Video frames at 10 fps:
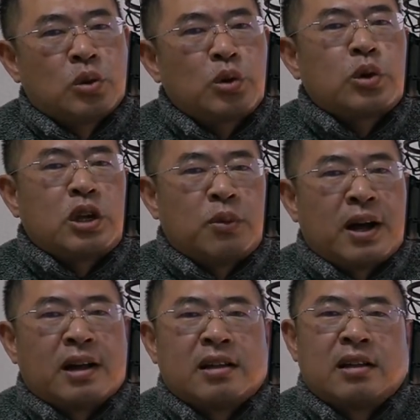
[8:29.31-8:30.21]
その
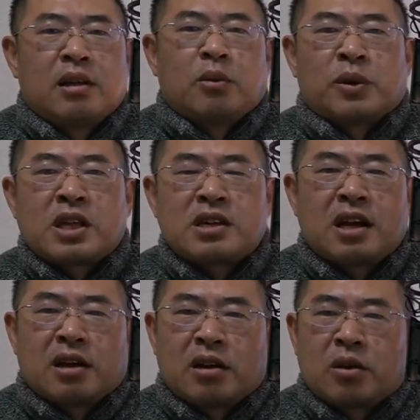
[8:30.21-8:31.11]
時は
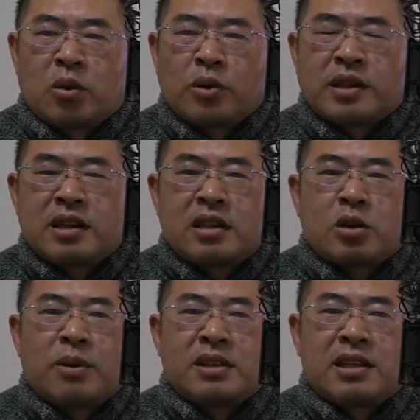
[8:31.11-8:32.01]
私が交差
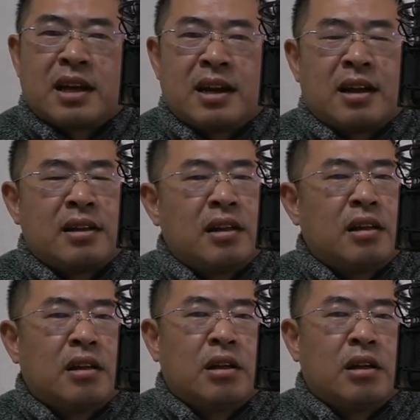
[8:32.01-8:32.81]
点で止まってたら、